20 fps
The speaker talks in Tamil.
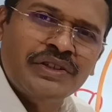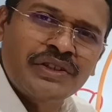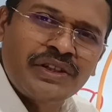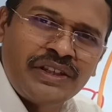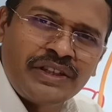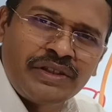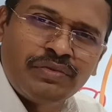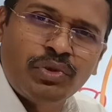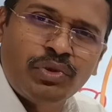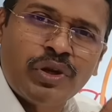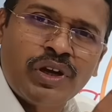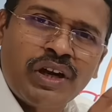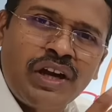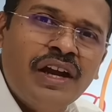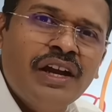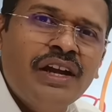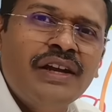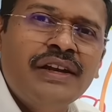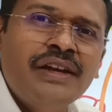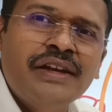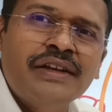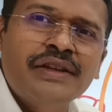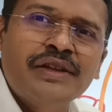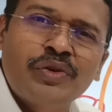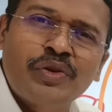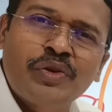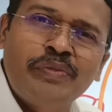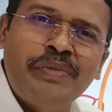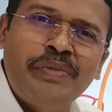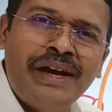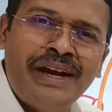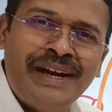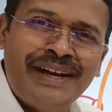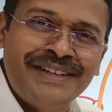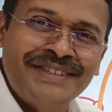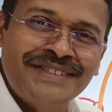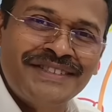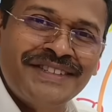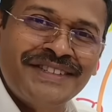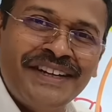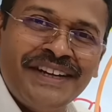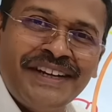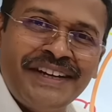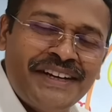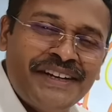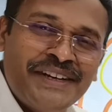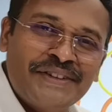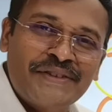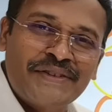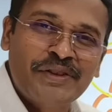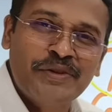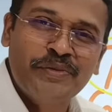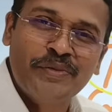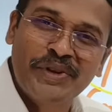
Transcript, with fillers: இது ஒரு காலை நேரத்துல ஒரு பேலன்ஸ்டு டயட் நான் சொல்றது